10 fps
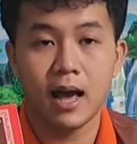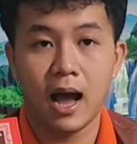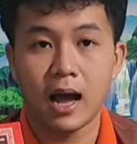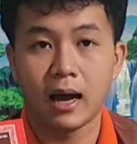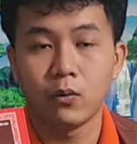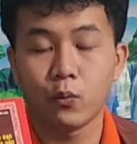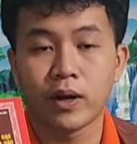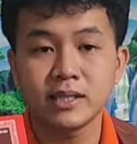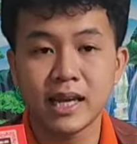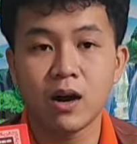Đây
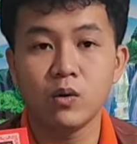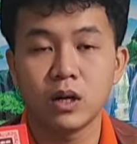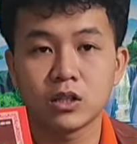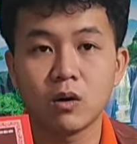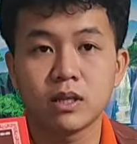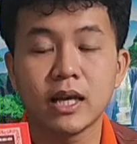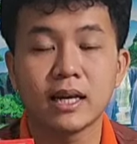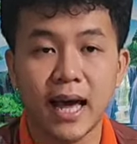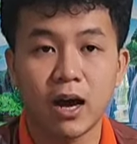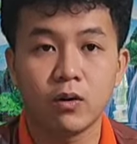là quyển
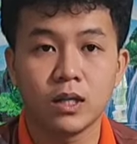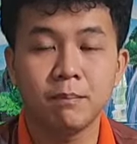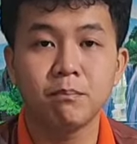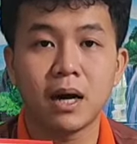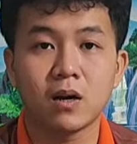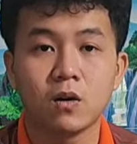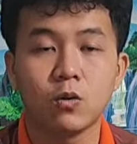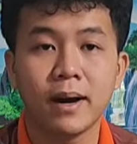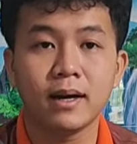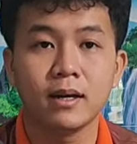6 là tôn chỉ hành đạo,
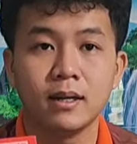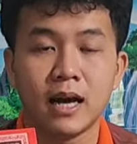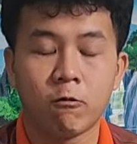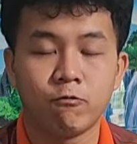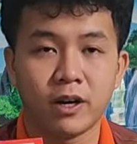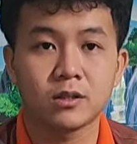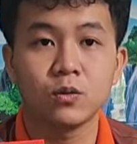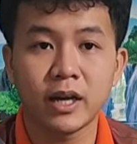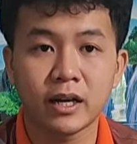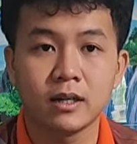là giúp bà con cô bác
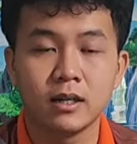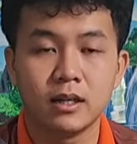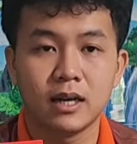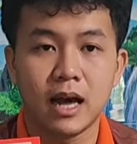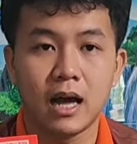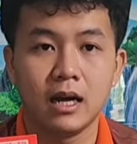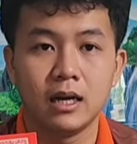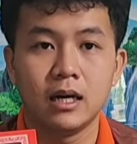là học Phật tu nhân,